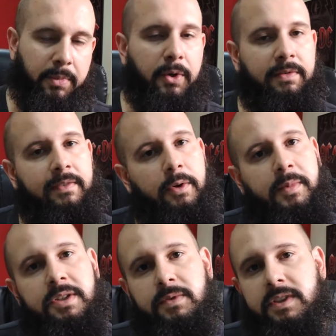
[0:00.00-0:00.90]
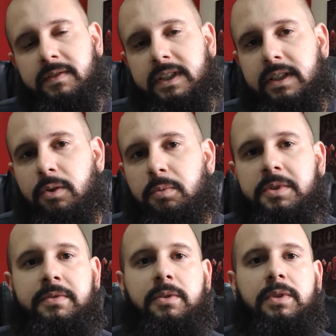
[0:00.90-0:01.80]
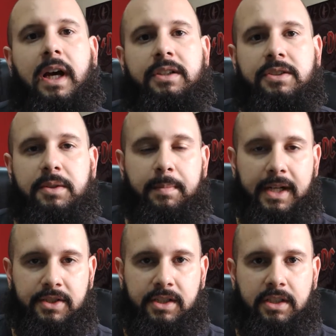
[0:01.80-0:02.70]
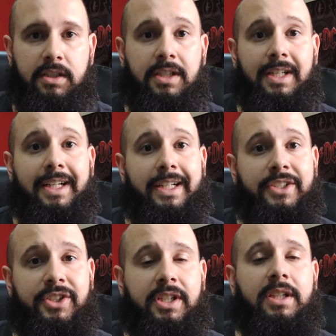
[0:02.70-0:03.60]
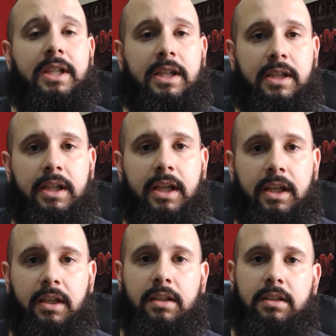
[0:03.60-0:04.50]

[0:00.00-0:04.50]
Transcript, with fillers: provavelmente você vai ter alguma dificuldade de empatia, de entender